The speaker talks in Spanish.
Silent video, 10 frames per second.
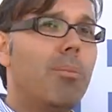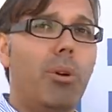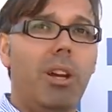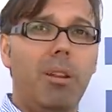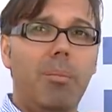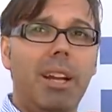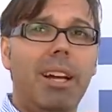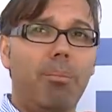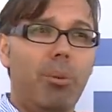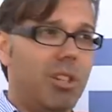pues
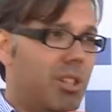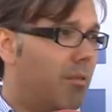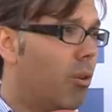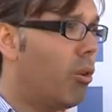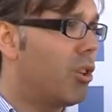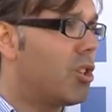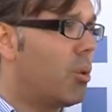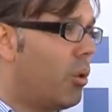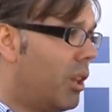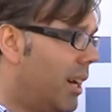eliminar pues, ese foco de
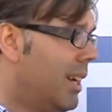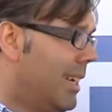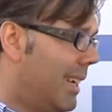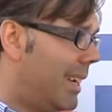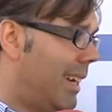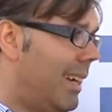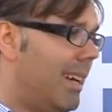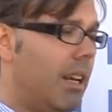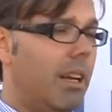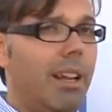inseguridad que es
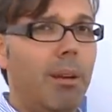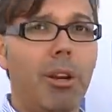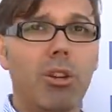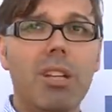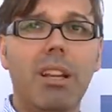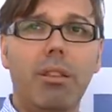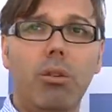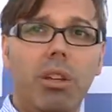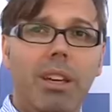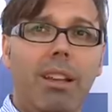el, barrio de San
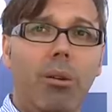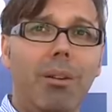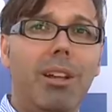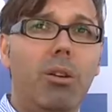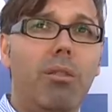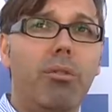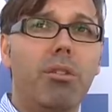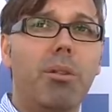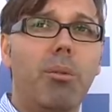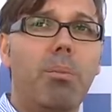y que de alguna manera tiene una
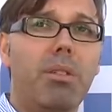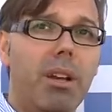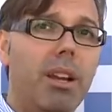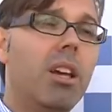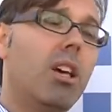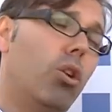influencia muy especial